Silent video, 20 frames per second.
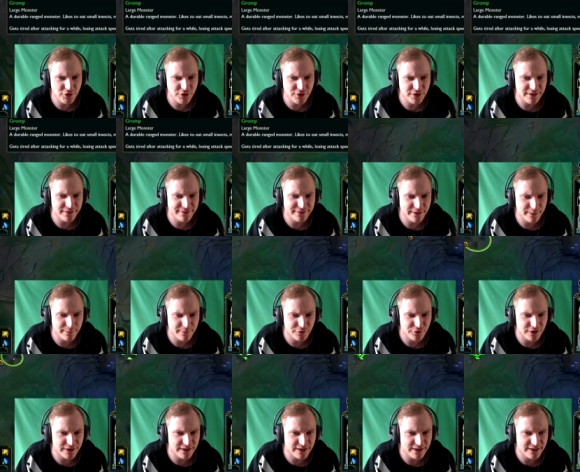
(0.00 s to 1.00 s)
in der Zeit aber
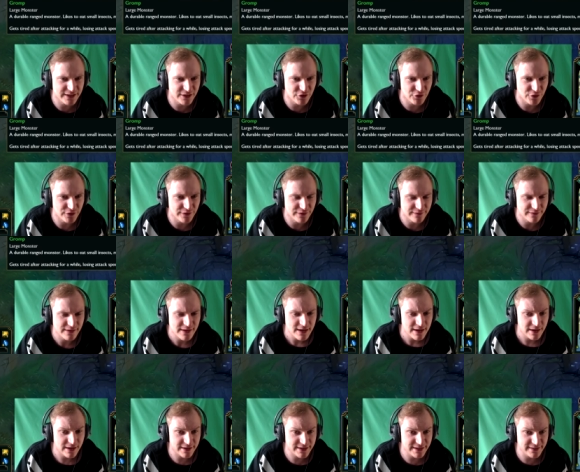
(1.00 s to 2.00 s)
wahrscheinlich Raketen schießen.
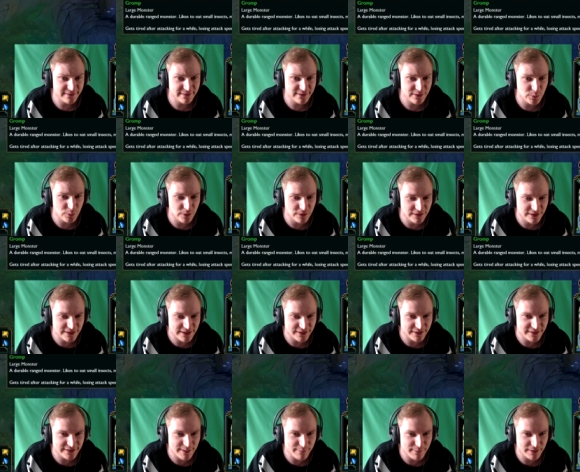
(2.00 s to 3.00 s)
Raketen sind cool, kann
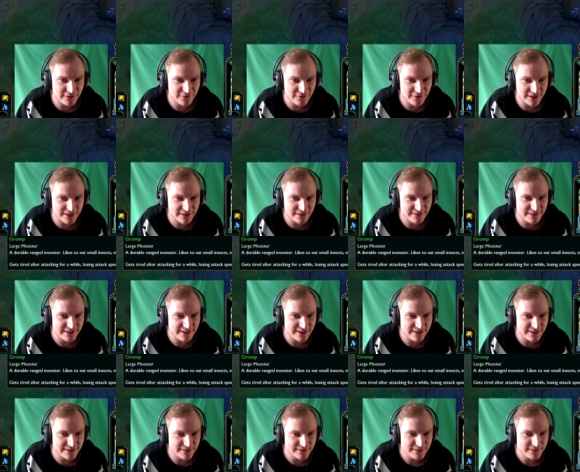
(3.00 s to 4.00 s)
ich nämlich während
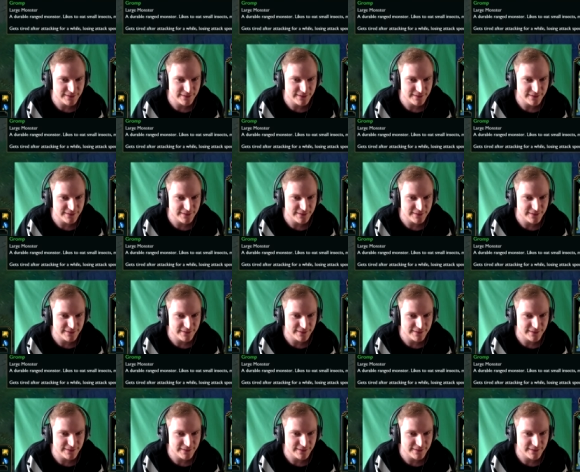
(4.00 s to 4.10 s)
der...